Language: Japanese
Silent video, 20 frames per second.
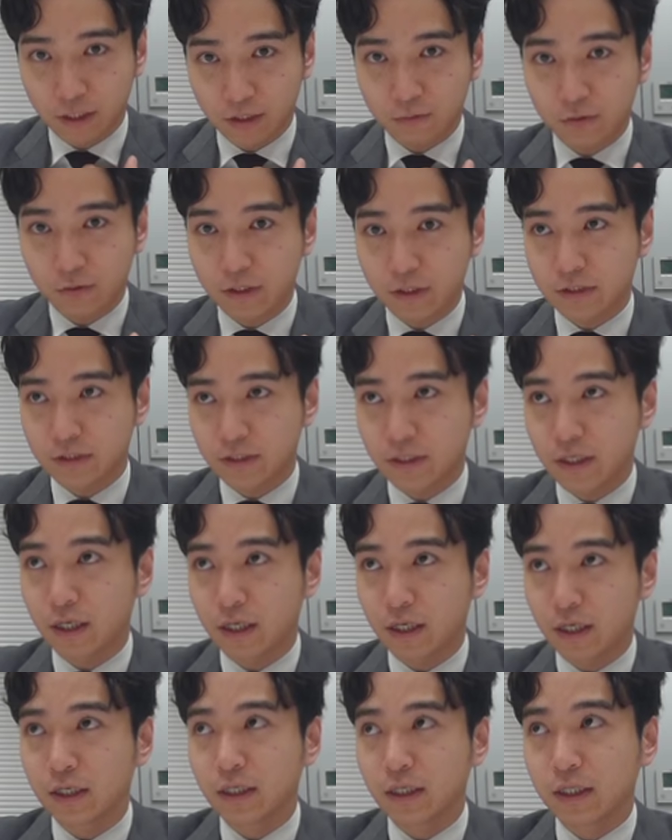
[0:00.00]
これです
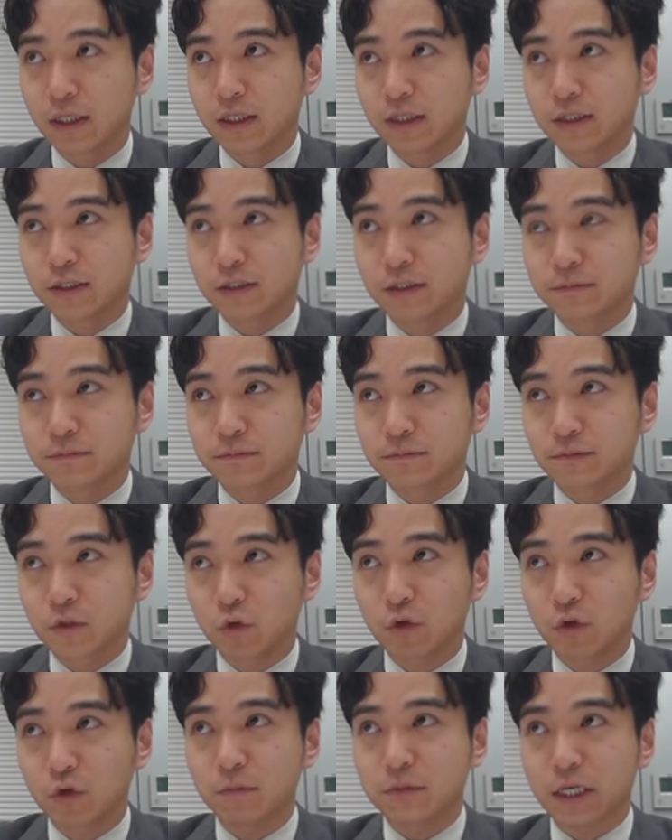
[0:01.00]
ね、
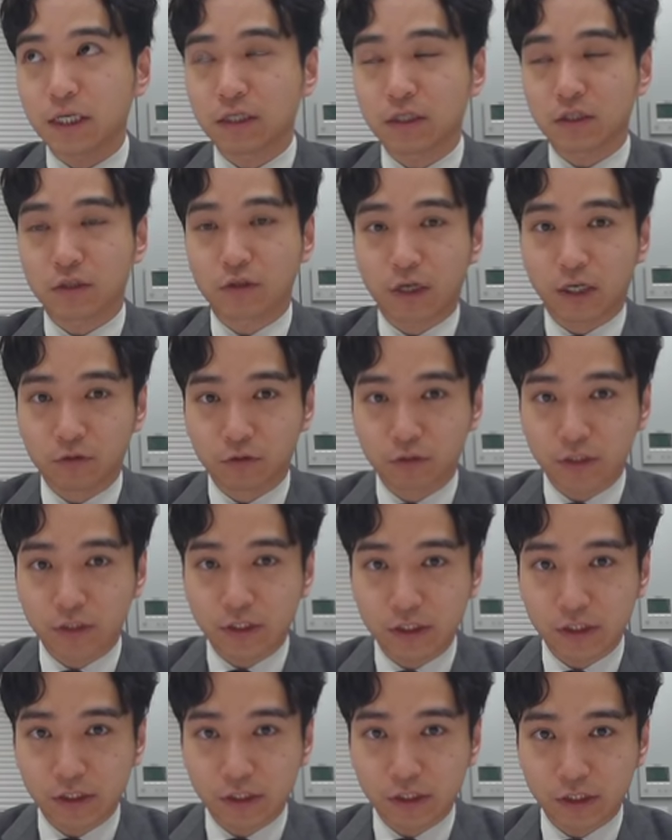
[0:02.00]
これもさっきのあの
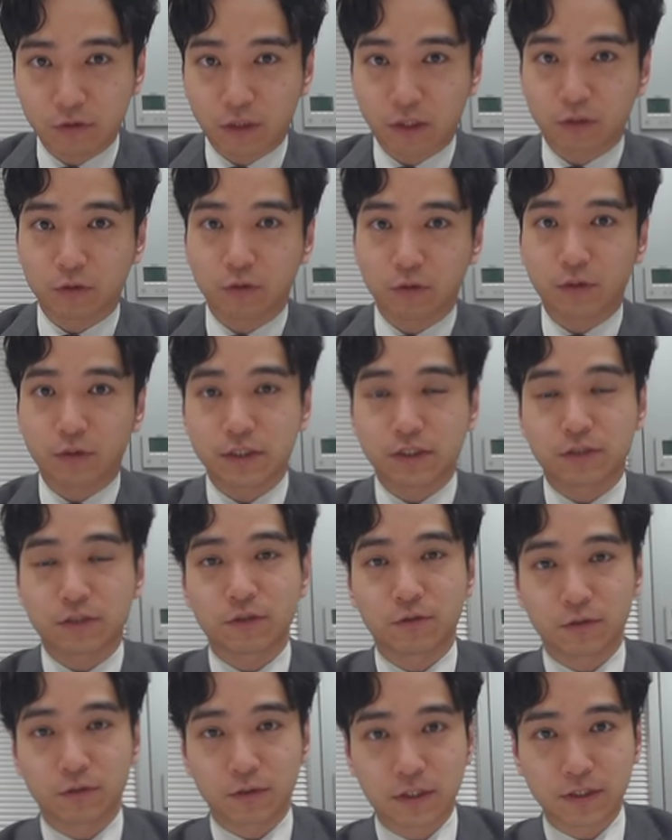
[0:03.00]
金銀とかと同じ
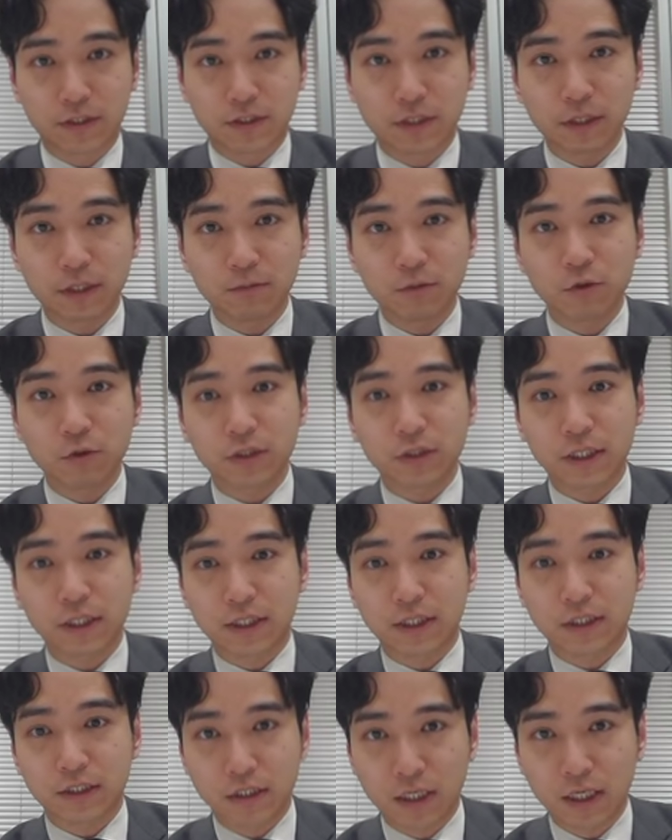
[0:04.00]
ように、税務署に
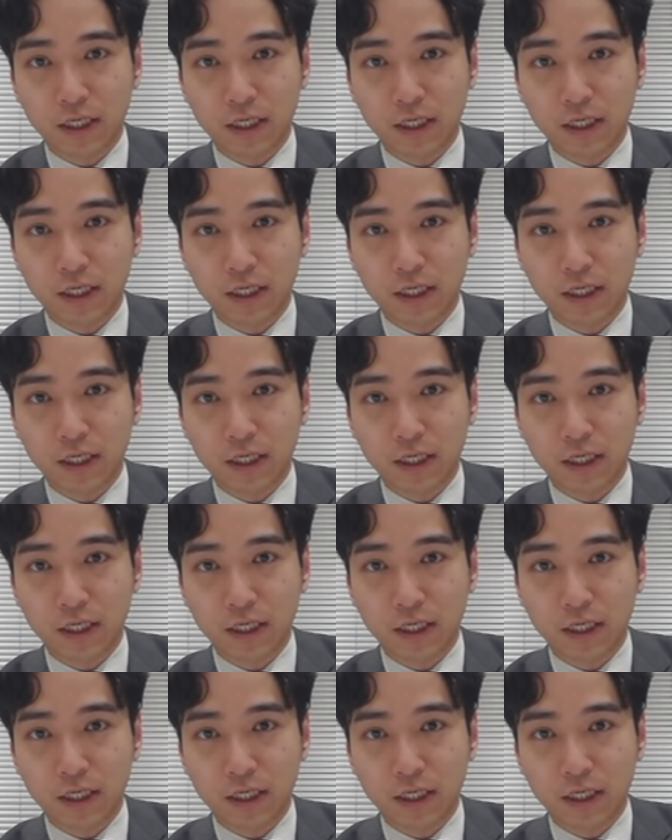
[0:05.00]
対して